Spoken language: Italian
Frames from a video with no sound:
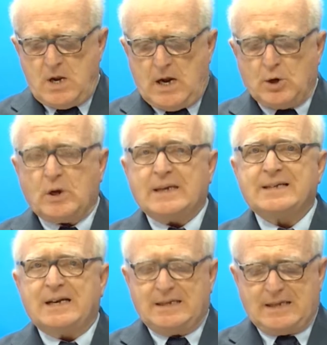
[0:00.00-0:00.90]
Ancora
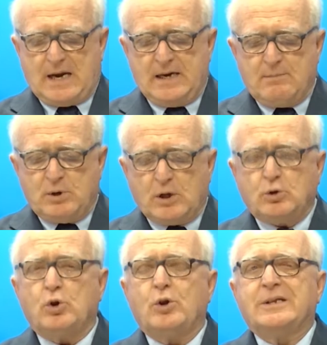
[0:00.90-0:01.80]
sanità, il
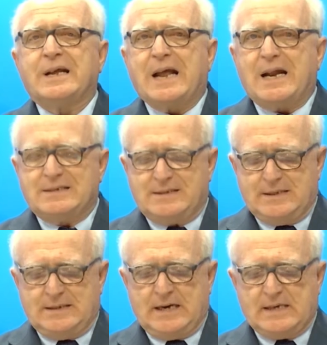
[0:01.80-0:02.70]
laboratorio di
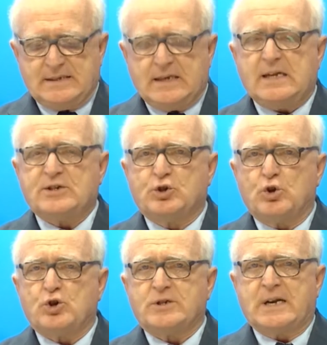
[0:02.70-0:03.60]
analisi dell'azienda
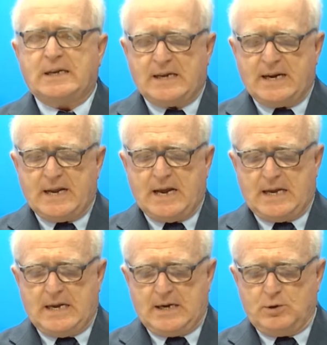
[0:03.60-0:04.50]

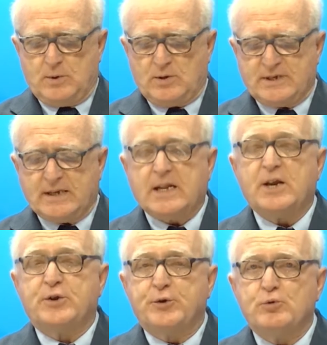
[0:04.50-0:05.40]
sociosanitaria eh, numero 7
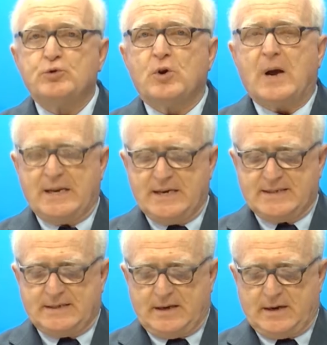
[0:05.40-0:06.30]
è chiuso agli
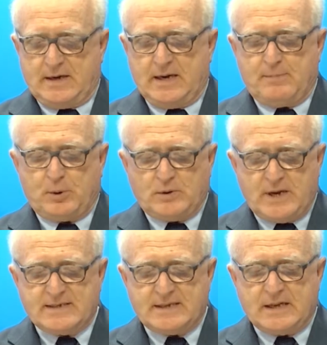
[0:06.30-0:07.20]
esterni. La
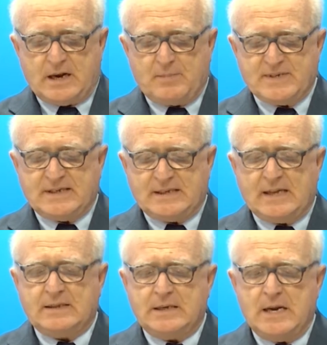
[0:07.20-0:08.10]
protesta dei
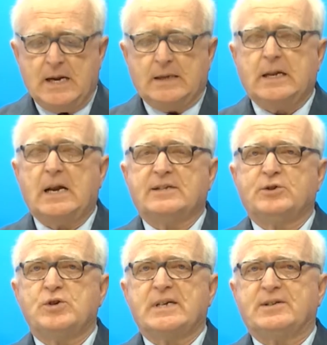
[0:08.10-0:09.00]
rappresentanti
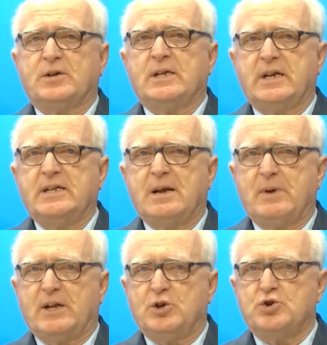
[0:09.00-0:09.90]
dell'Associazione dei
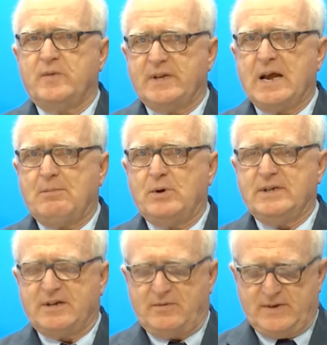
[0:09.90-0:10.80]
Diabetici. Vediamo
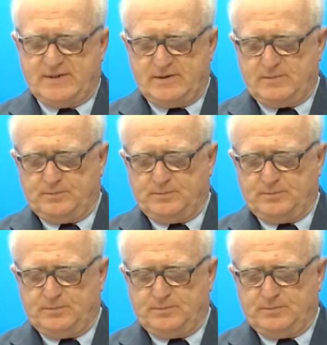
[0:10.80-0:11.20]
il servizio.